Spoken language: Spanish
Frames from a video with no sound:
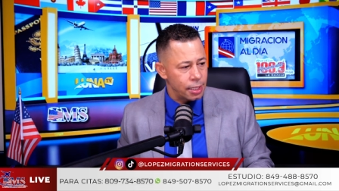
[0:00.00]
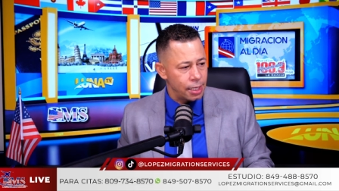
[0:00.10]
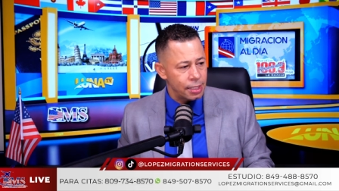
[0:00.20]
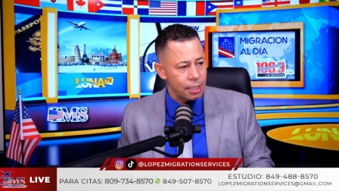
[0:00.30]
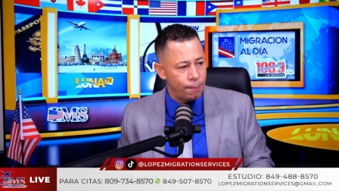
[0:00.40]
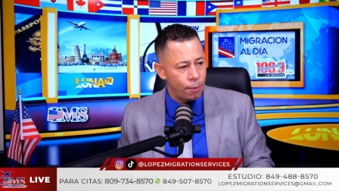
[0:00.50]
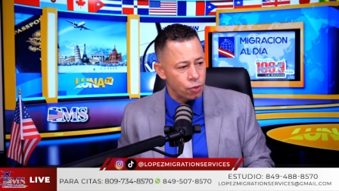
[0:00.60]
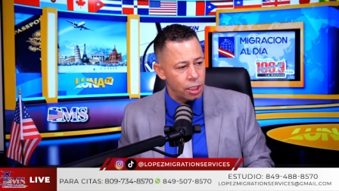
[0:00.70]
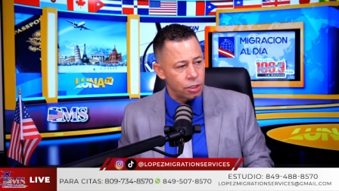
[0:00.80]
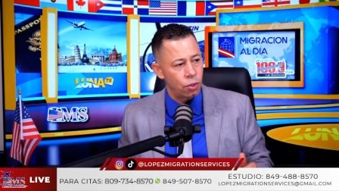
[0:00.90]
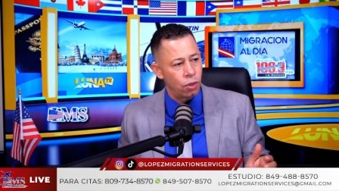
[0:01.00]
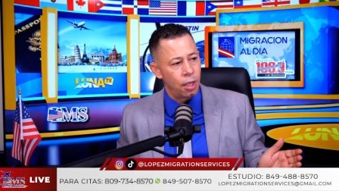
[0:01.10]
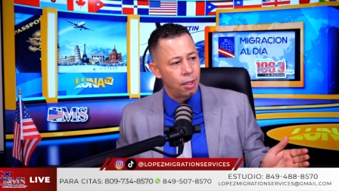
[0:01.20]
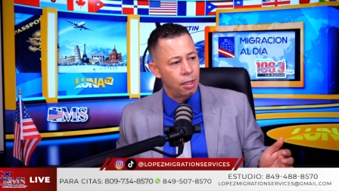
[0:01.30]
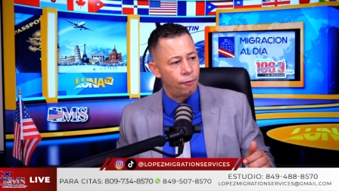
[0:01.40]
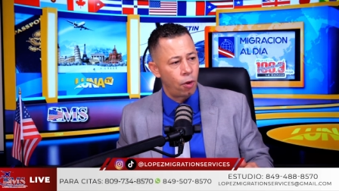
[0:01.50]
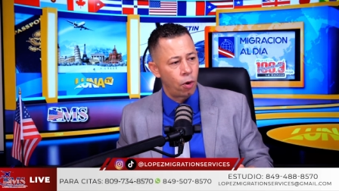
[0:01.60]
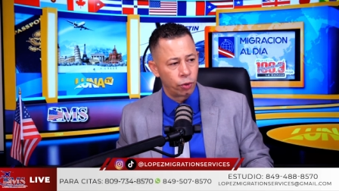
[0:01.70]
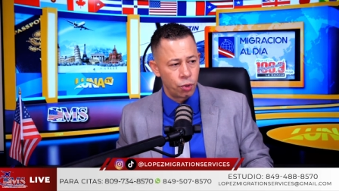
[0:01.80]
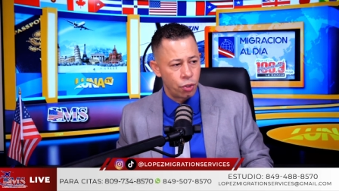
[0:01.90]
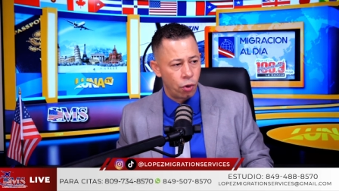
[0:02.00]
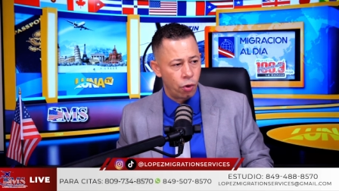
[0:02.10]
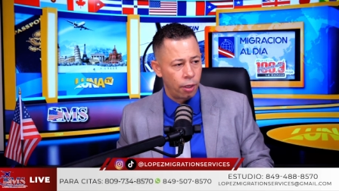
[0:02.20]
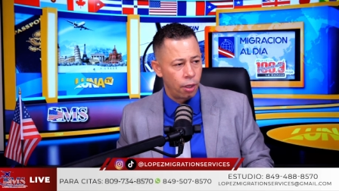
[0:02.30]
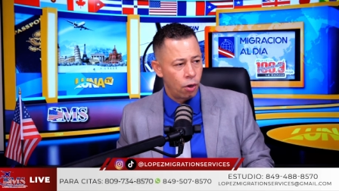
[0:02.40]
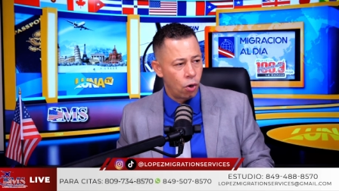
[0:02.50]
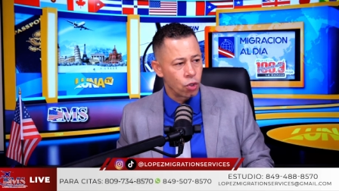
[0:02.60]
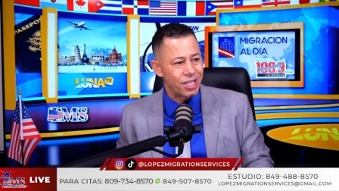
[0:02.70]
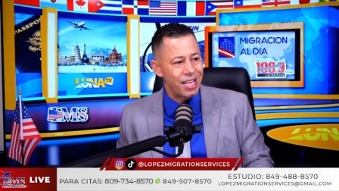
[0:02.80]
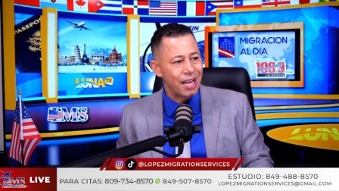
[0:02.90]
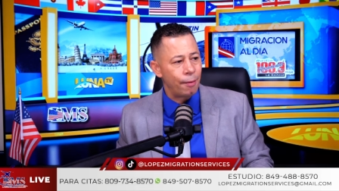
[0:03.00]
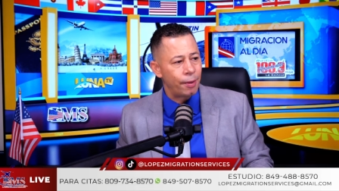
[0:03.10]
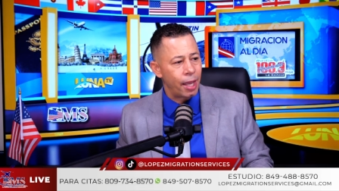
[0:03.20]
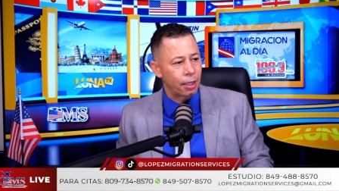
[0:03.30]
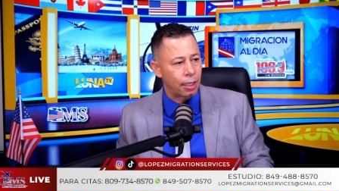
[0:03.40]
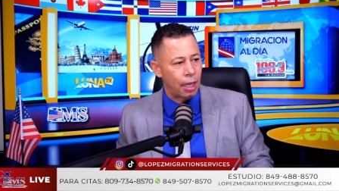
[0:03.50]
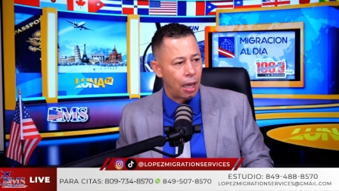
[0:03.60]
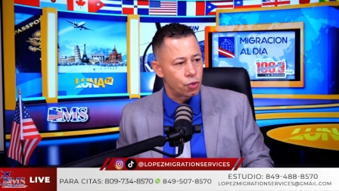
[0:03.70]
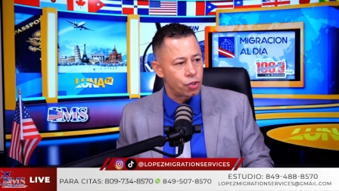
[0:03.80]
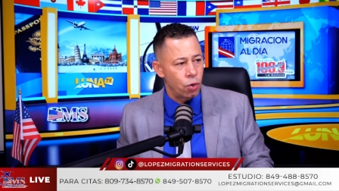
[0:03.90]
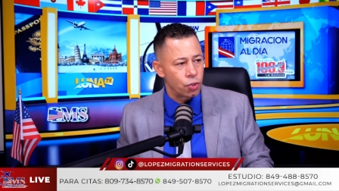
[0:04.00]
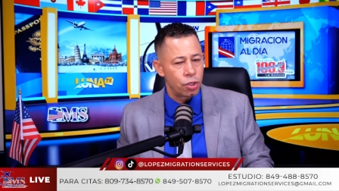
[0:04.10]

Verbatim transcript: Ese es el proceso del Follow to Joy o cita abierta a los hijos,